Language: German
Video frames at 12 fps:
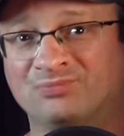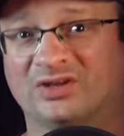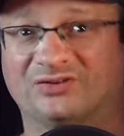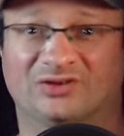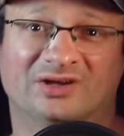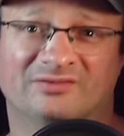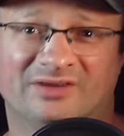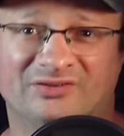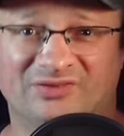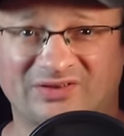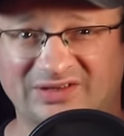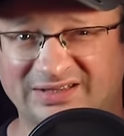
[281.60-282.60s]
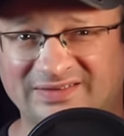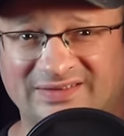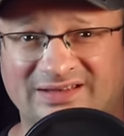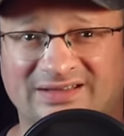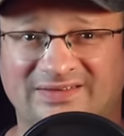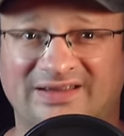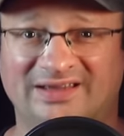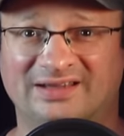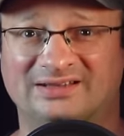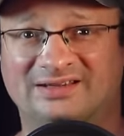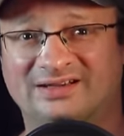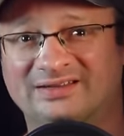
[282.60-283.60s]
Also irgendwas, was ganz klar
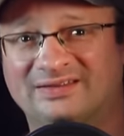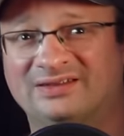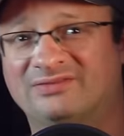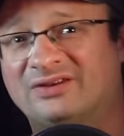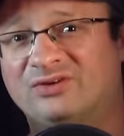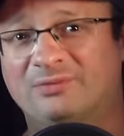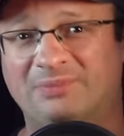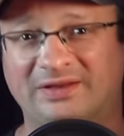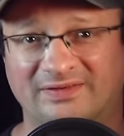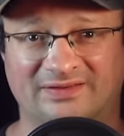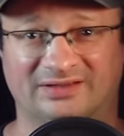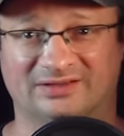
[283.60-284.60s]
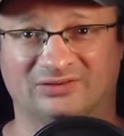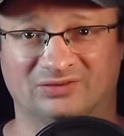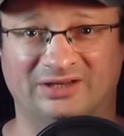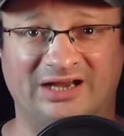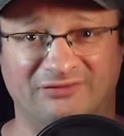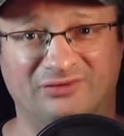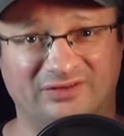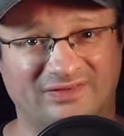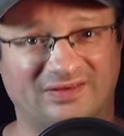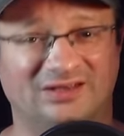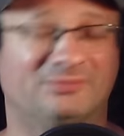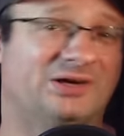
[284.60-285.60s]
zeigt, da hat sich was verbessert. Also
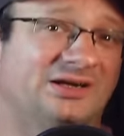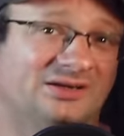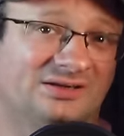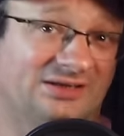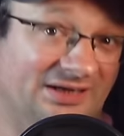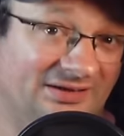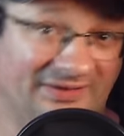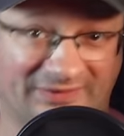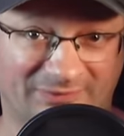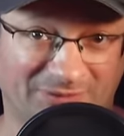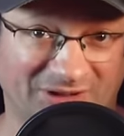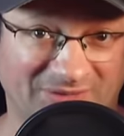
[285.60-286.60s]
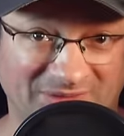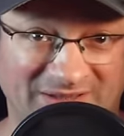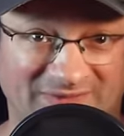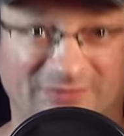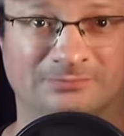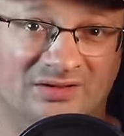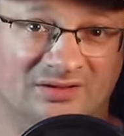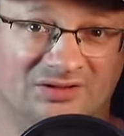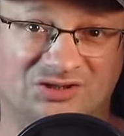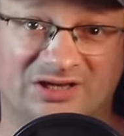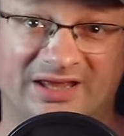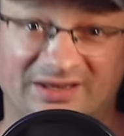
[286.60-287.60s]
nachvollziehbare, klare Experimente.
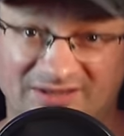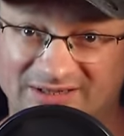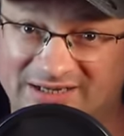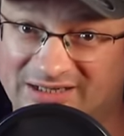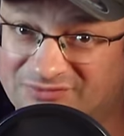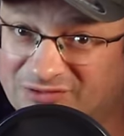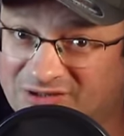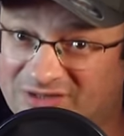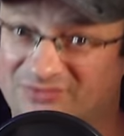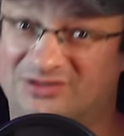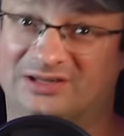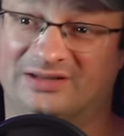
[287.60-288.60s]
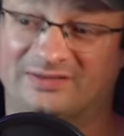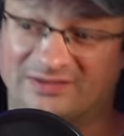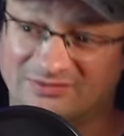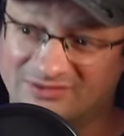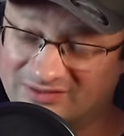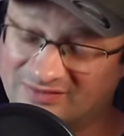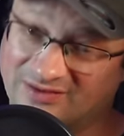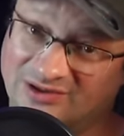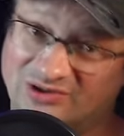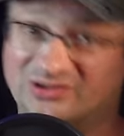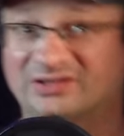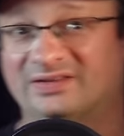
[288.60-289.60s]
Die schlechte Art von Evidenz, die wir jetzt
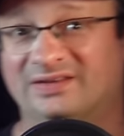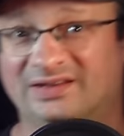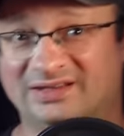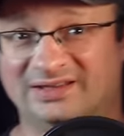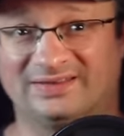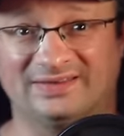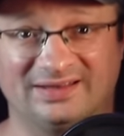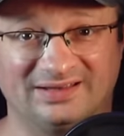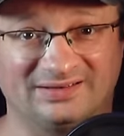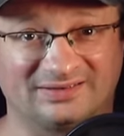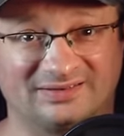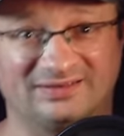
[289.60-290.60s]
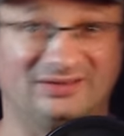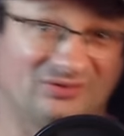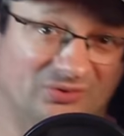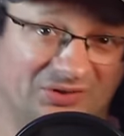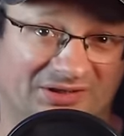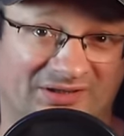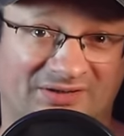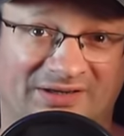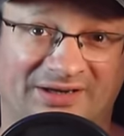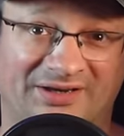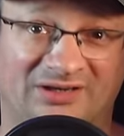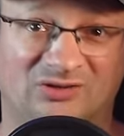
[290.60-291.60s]
hier auch tatsächlich sehen, das ist die sogenannte sogenannte
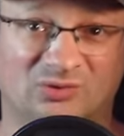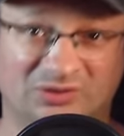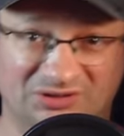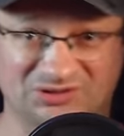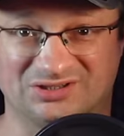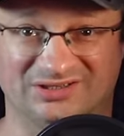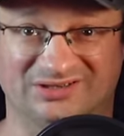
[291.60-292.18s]
anekdotische